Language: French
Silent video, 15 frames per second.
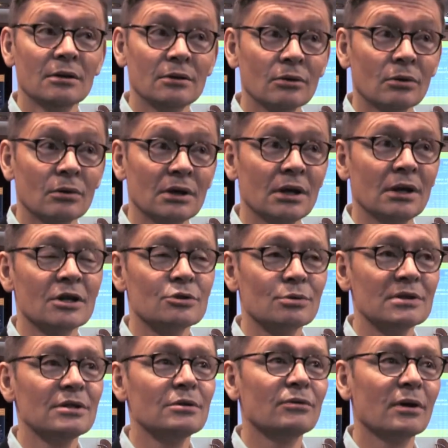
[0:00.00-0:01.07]
Non, il a
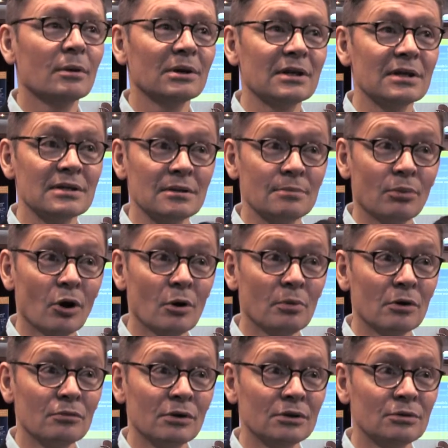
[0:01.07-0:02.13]
choisi de fabriquer ses
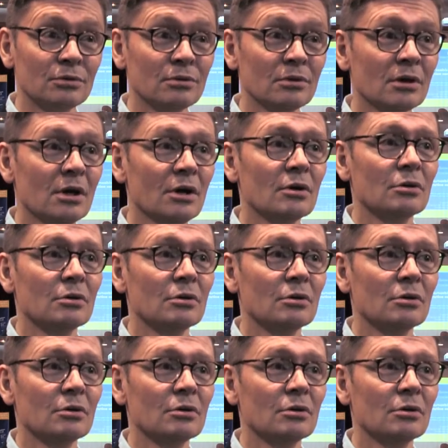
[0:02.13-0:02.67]
propres voitures.